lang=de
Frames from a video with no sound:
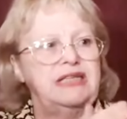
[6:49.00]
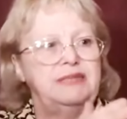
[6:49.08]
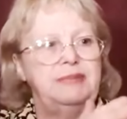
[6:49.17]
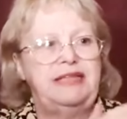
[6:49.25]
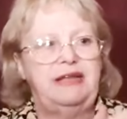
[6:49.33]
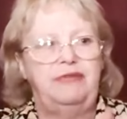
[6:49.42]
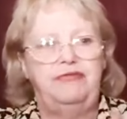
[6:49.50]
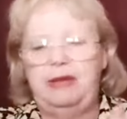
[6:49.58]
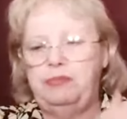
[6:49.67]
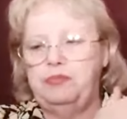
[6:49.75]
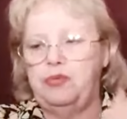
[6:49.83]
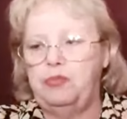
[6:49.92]
Dabei ist er
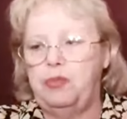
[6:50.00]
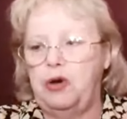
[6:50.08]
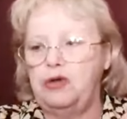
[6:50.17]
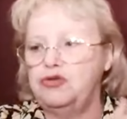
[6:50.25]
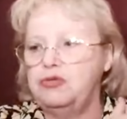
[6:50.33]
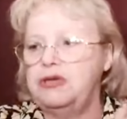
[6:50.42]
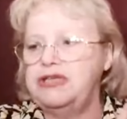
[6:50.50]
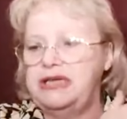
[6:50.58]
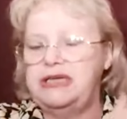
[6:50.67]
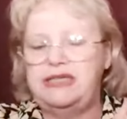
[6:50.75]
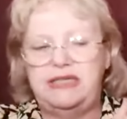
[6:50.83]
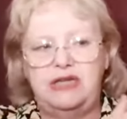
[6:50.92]
wegen eines
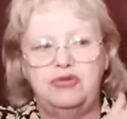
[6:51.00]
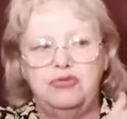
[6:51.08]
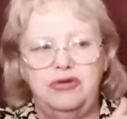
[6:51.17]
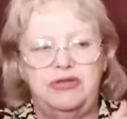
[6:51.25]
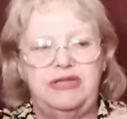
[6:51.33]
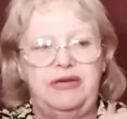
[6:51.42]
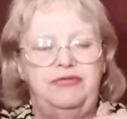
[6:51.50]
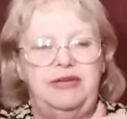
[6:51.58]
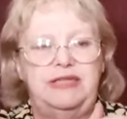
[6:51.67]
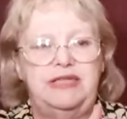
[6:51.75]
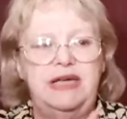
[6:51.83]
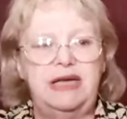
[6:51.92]
Hämoperikats,
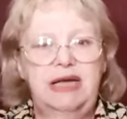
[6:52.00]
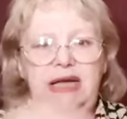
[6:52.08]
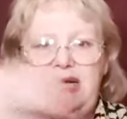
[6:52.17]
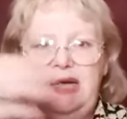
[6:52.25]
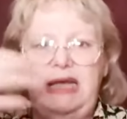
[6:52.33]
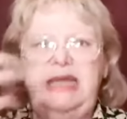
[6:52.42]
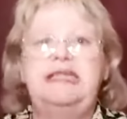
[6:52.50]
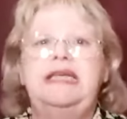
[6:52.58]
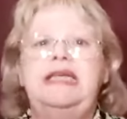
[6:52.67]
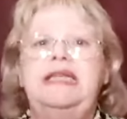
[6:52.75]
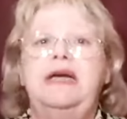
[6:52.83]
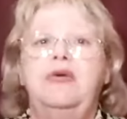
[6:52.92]
eines blutenden
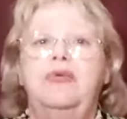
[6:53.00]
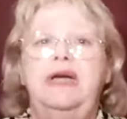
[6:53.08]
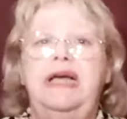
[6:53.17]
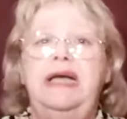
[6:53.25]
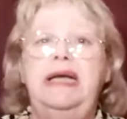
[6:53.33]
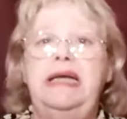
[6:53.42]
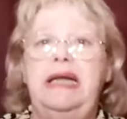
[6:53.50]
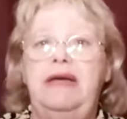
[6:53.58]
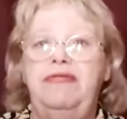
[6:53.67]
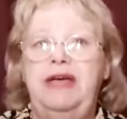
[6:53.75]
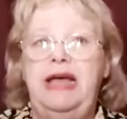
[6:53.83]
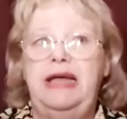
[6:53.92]
Gefäßes im
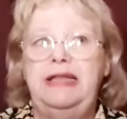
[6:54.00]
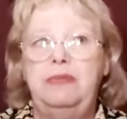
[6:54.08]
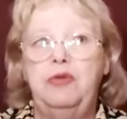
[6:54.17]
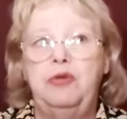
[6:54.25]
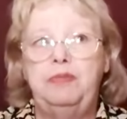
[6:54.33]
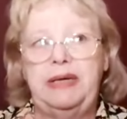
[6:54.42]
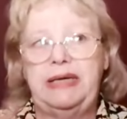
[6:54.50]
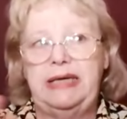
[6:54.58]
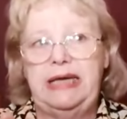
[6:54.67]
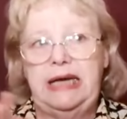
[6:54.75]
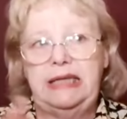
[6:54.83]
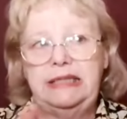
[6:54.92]
Herzbeutel
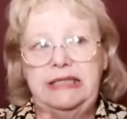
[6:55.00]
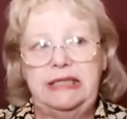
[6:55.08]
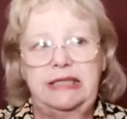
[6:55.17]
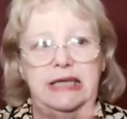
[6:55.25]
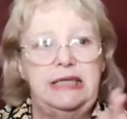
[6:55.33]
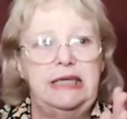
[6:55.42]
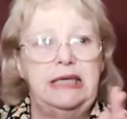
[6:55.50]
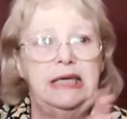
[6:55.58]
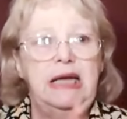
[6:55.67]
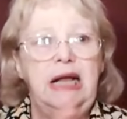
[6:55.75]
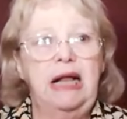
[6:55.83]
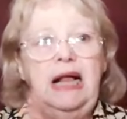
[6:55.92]
zusammengebrochen.
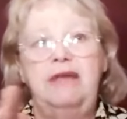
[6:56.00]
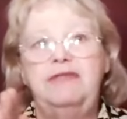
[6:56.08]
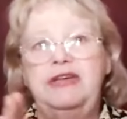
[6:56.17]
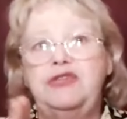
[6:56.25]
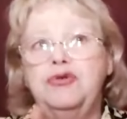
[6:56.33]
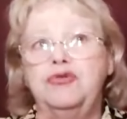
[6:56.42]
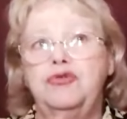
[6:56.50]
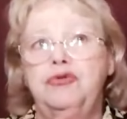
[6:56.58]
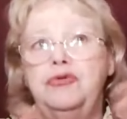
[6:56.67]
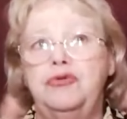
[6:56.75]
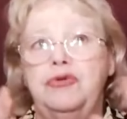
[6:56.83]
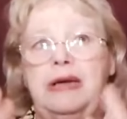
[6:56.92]
Das Herz wurde
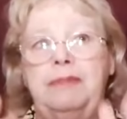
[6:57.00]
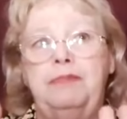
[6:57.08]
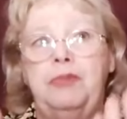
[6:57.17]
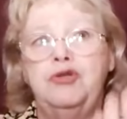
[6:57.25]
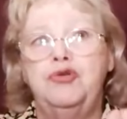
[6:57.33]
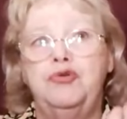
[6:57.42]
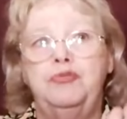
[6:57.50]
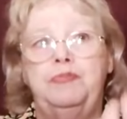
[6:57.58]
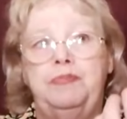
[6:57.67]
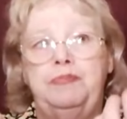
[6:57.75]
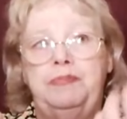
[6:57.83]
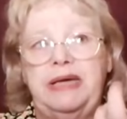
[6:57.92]
dabei
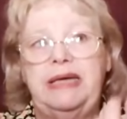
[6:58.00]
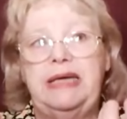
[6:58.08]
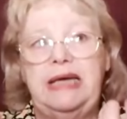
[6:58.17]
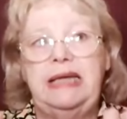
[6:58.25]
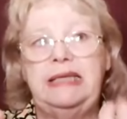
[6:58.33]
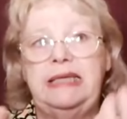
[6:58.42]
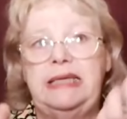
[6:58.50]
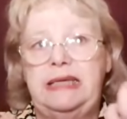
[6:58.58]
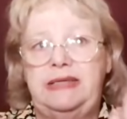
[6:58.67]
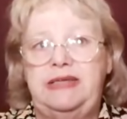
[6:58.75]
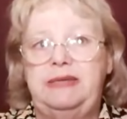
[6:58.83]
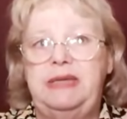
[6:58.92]
zusammengedrückt und
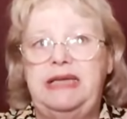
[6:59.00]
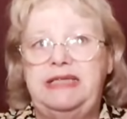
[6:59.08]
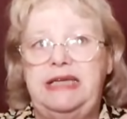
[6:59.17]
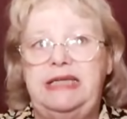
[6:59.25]
explodierte.